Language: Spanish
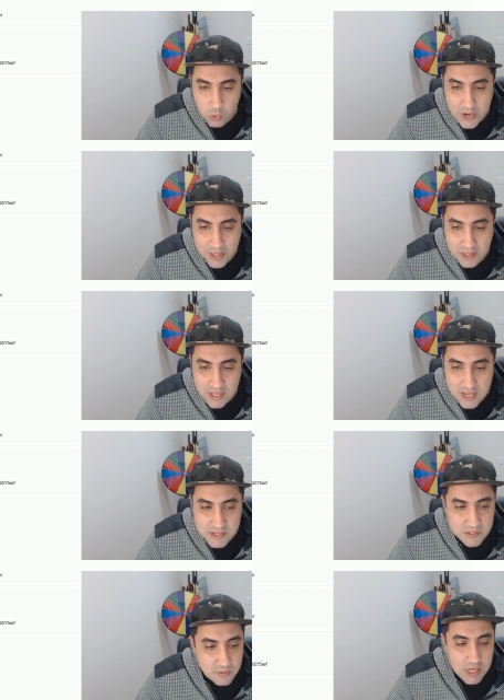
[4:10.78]
una de
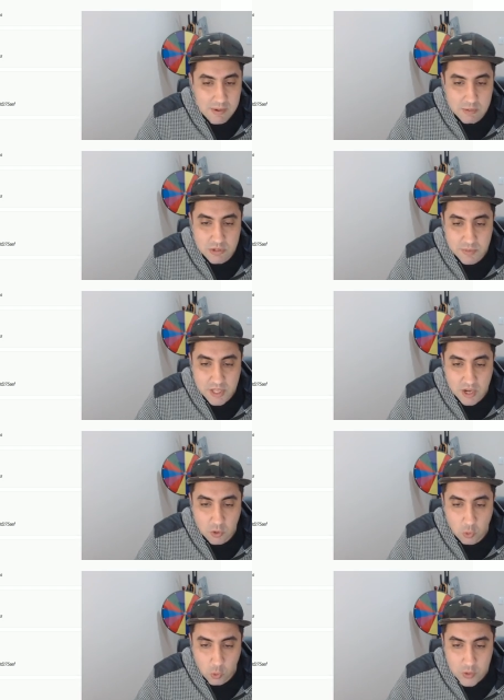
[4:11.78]
10 y vamos a meter
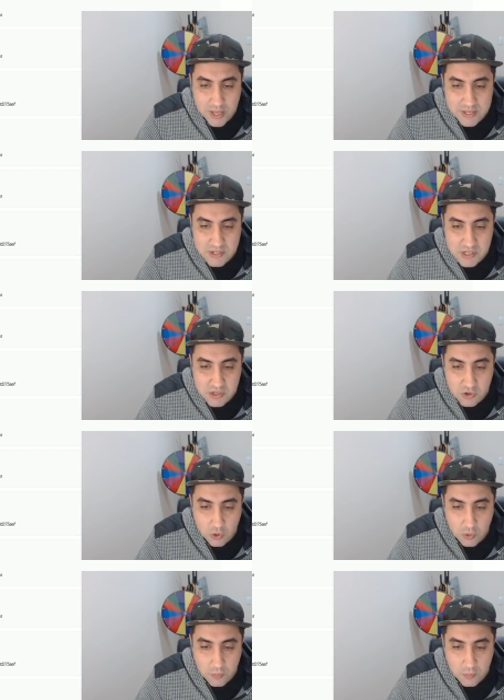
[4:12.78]
una de 5.